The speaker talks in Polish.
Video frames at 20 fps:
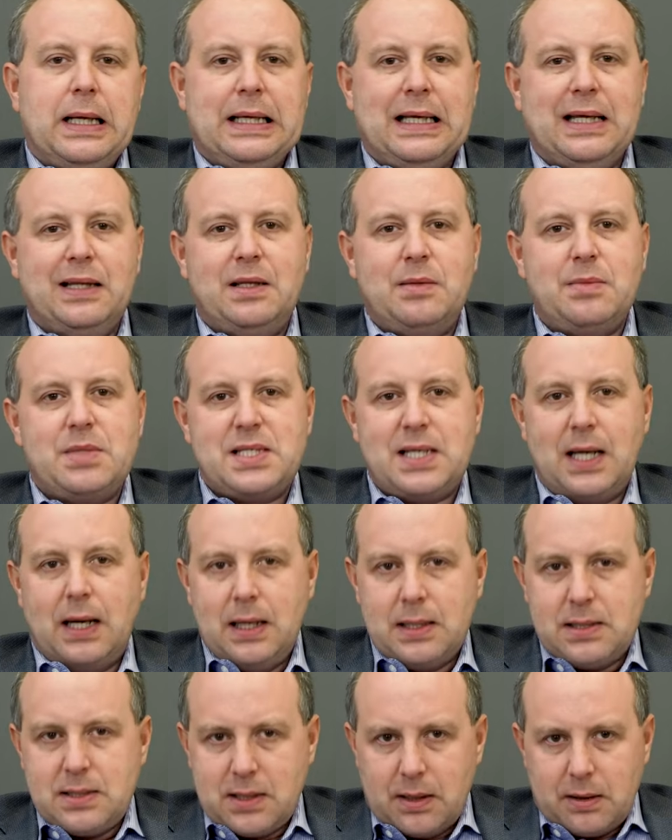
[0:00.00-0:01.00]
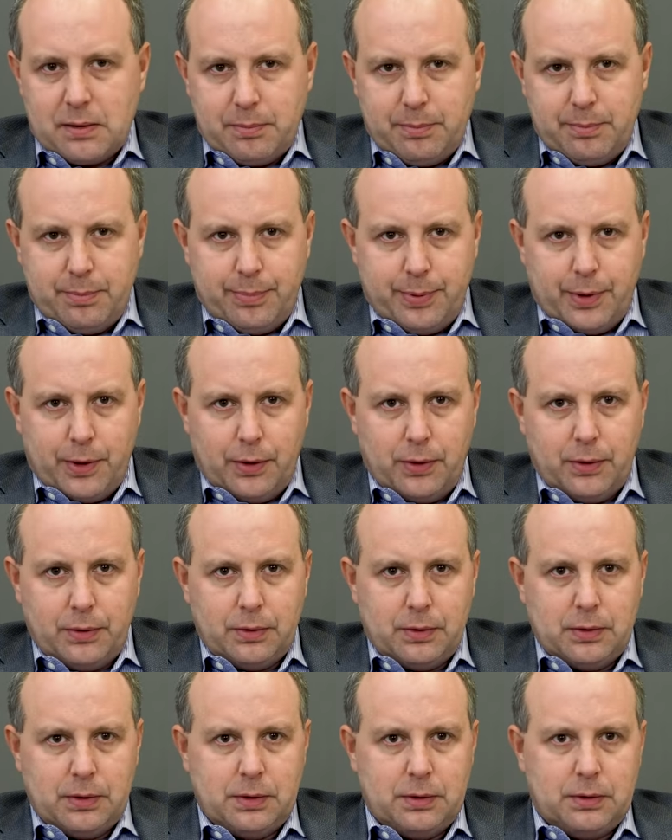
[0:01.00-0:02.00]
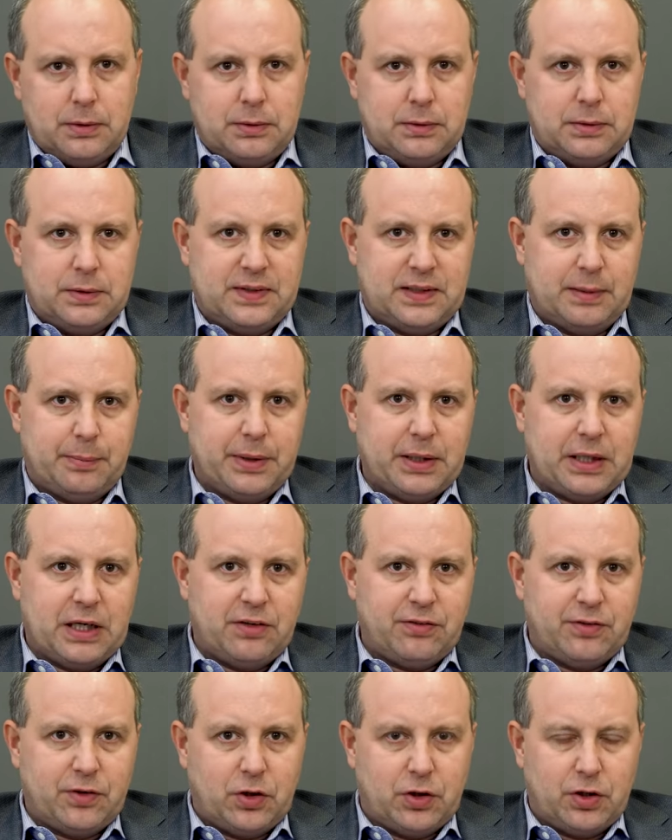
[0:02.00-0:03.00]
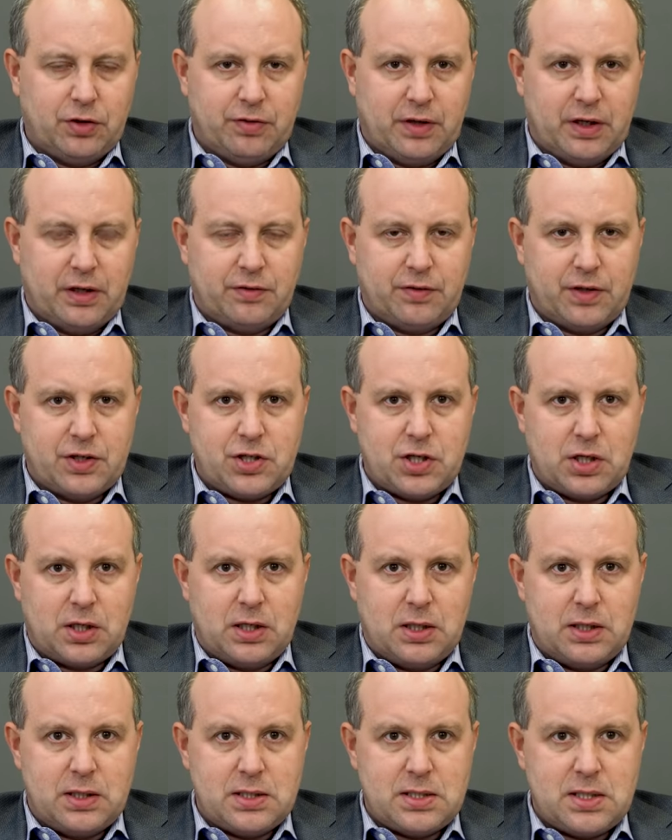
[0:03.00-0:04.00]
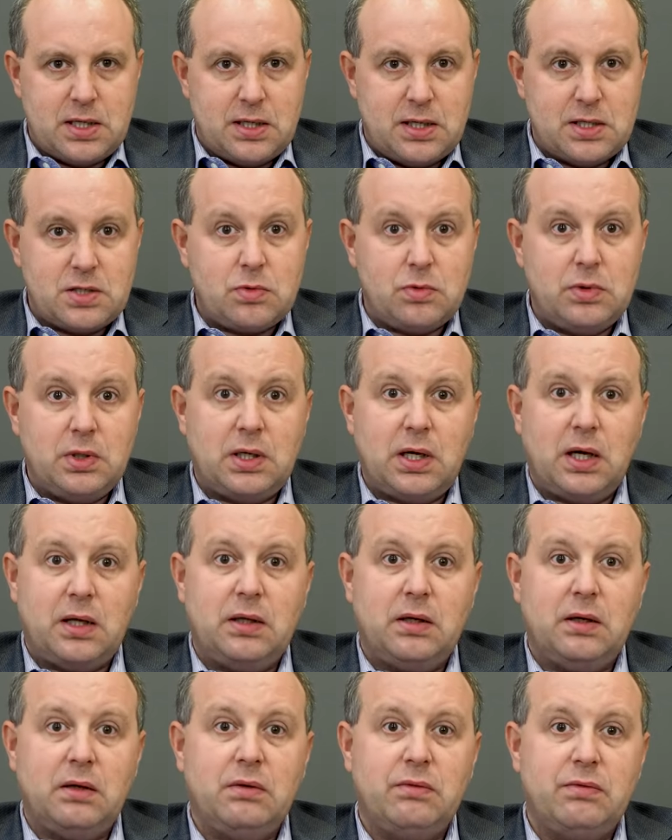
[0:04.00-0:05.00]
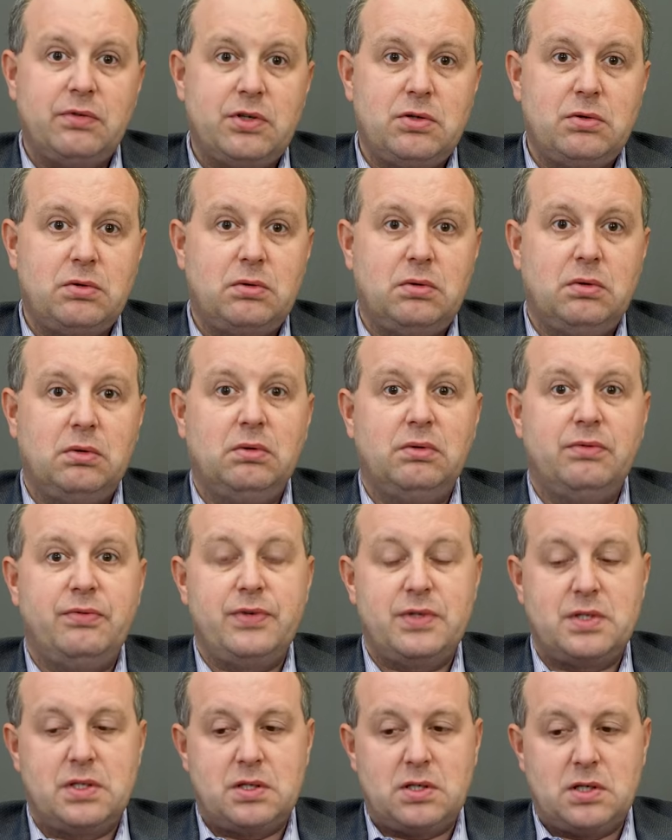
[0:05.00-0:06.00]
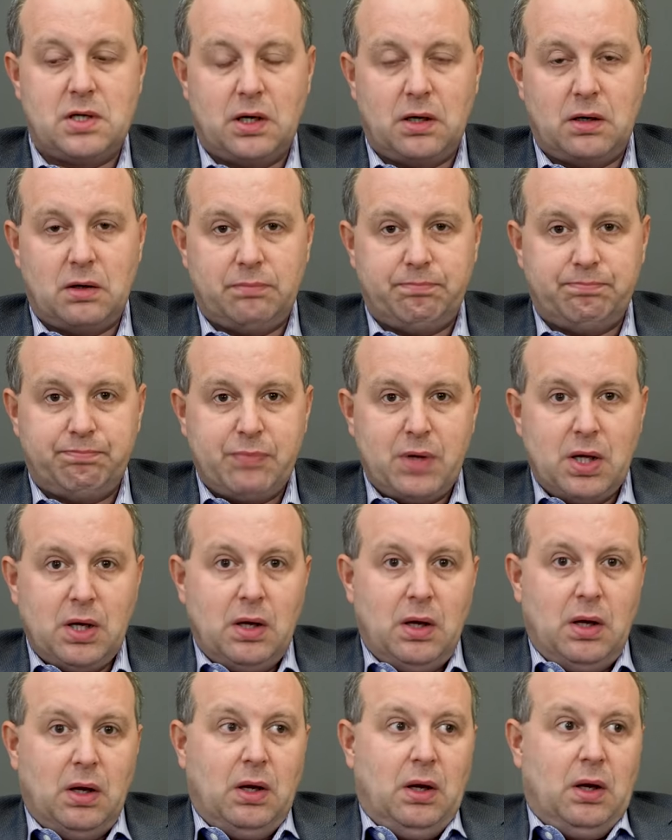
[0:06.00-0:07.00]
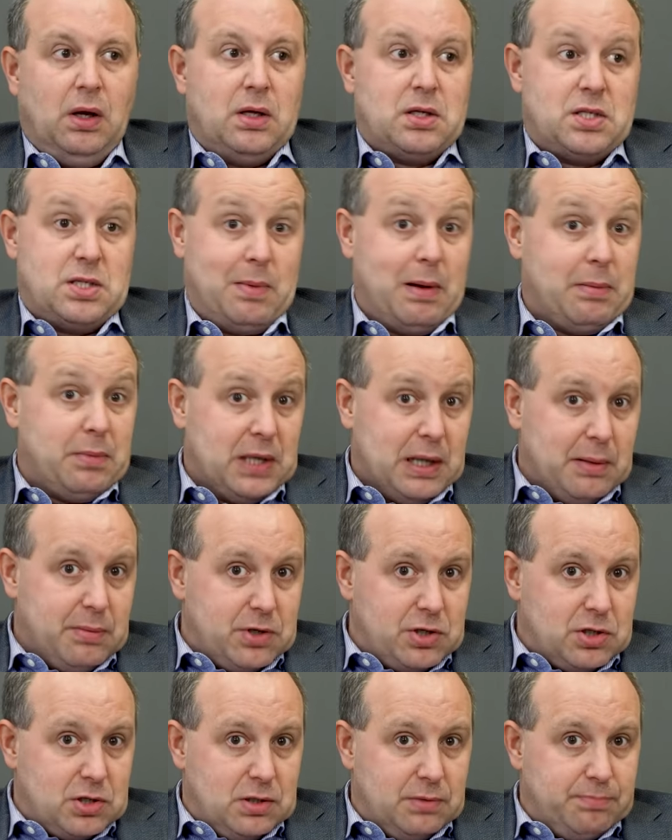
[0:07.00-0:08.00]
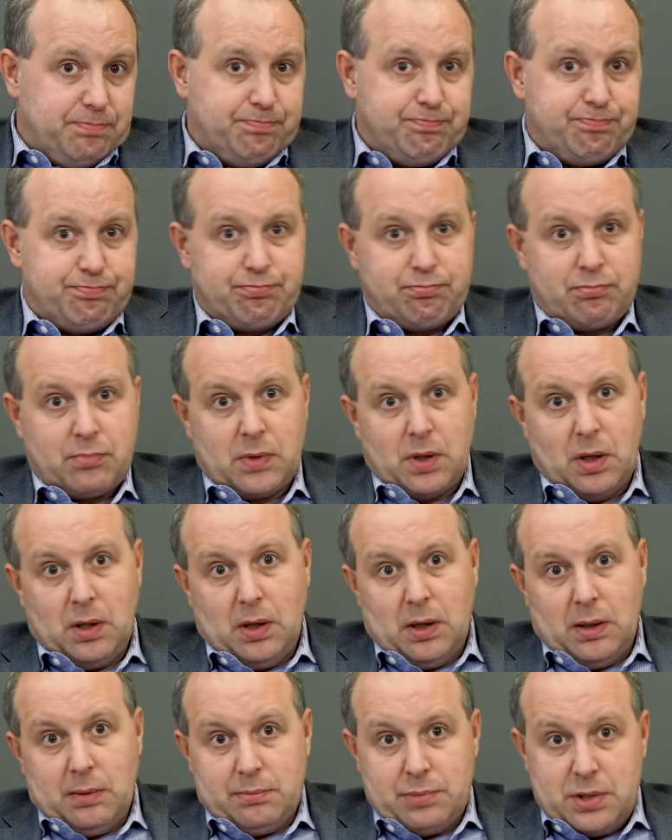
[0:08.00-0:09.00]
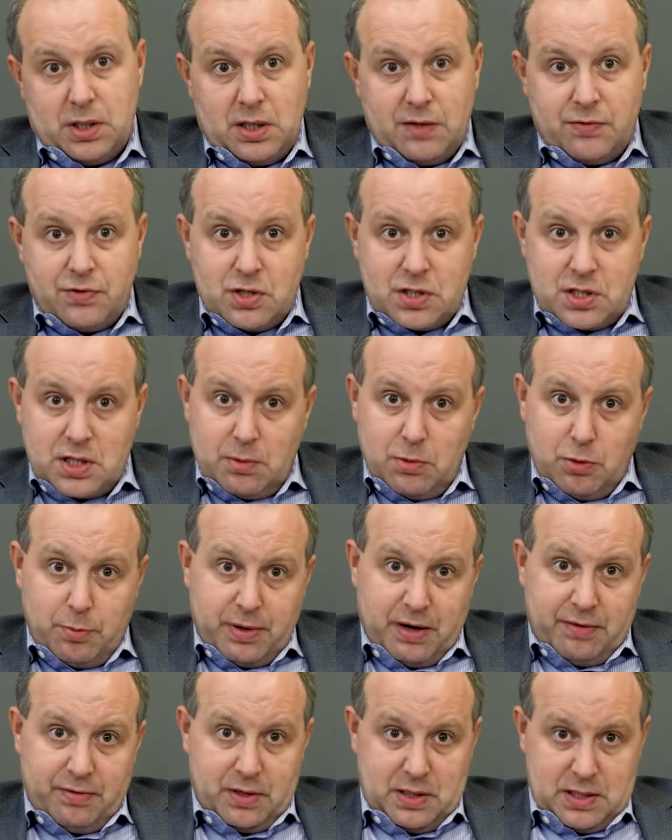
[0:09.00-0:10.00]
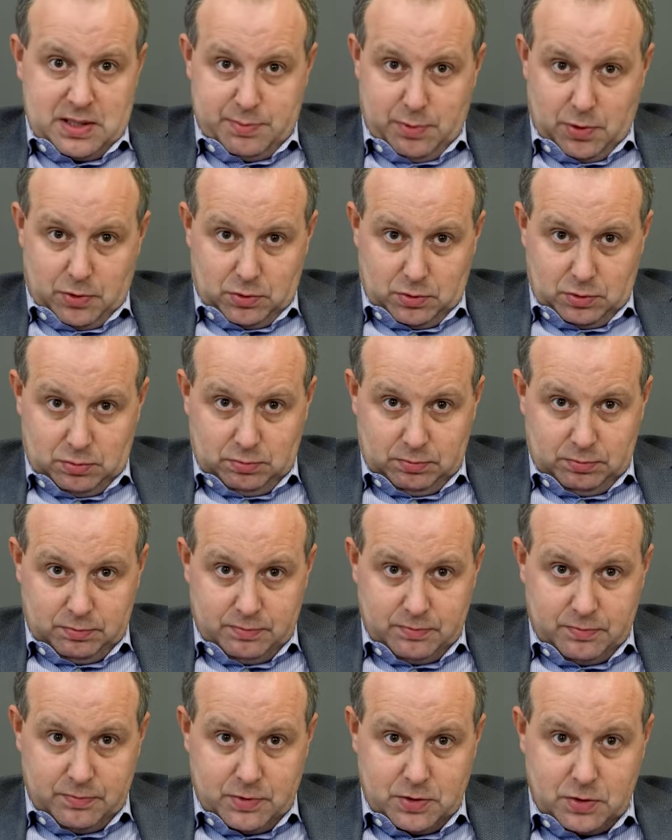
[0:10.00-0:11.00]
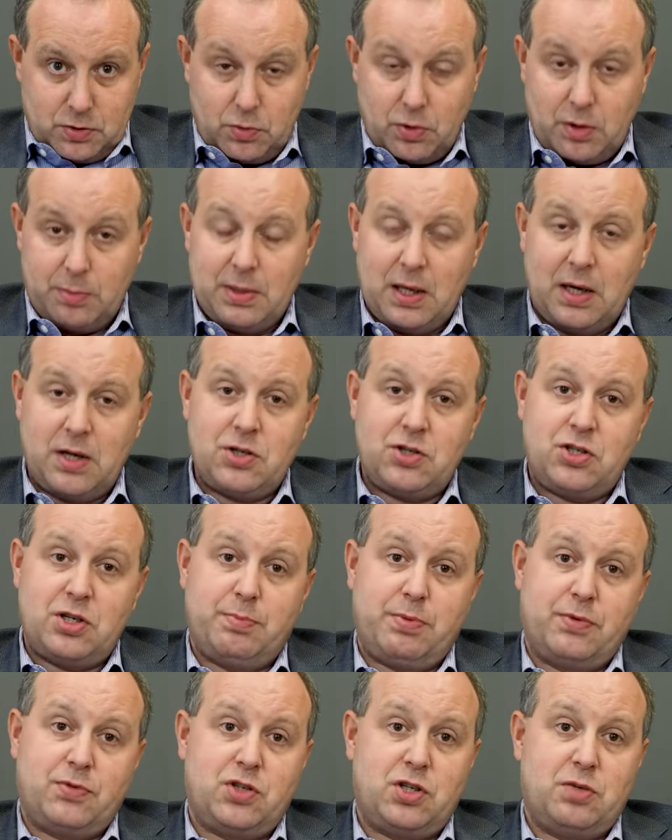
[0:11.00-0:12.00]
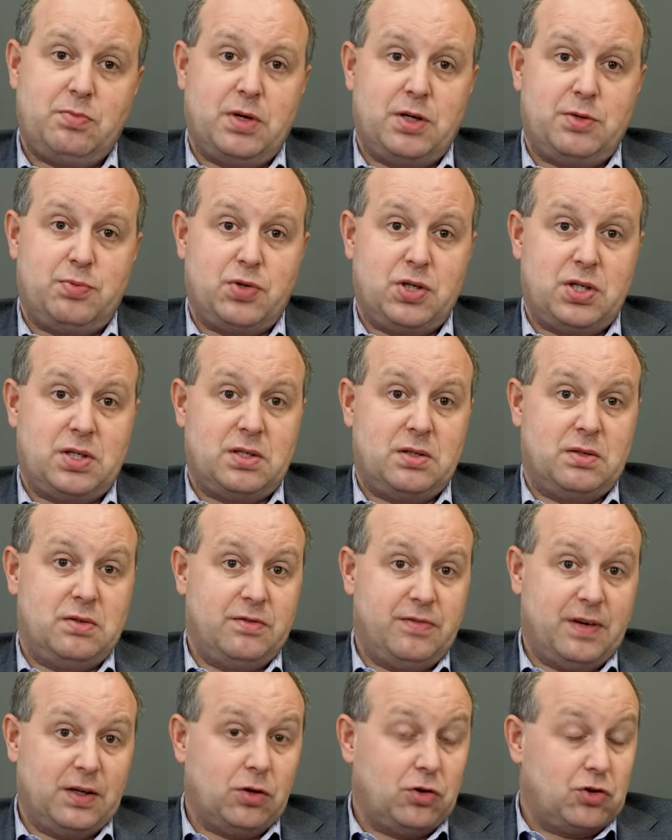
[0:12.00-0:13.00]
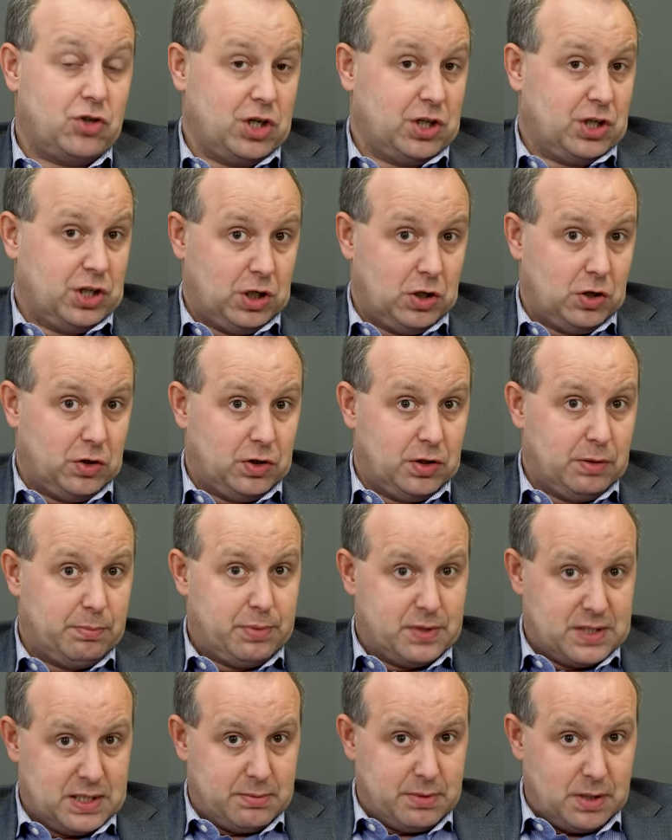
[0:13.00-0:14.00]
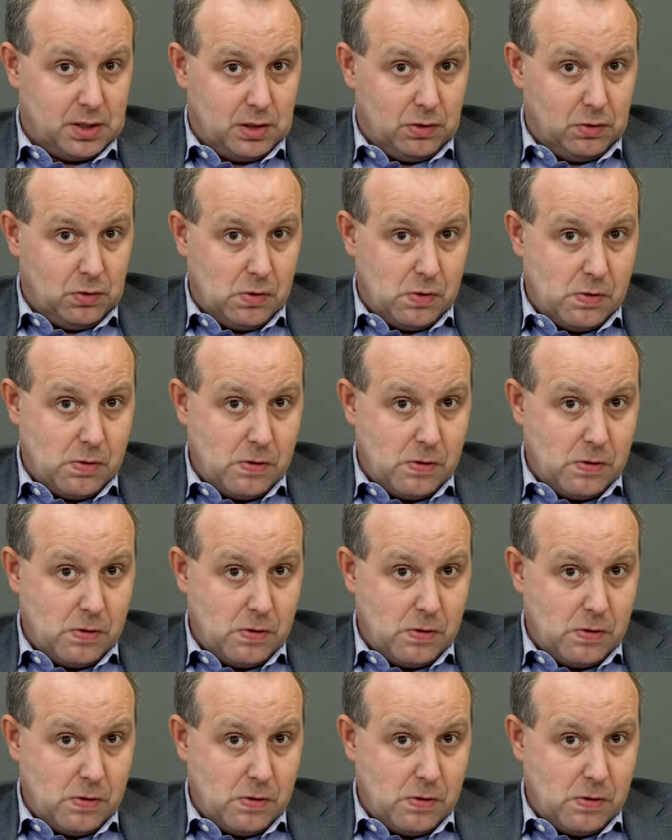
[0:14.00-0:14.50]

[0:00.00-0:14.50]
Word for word: Jednym z zaleceń po zabiegach wykonywanych w naszej klinice jest unikanie wysiłku fizycznego. Co mamy na myśli? Przede wszystkim uprawianie sportu, z którym należy się powstrzymać przez 2 do 3 tygodni po zabiegu.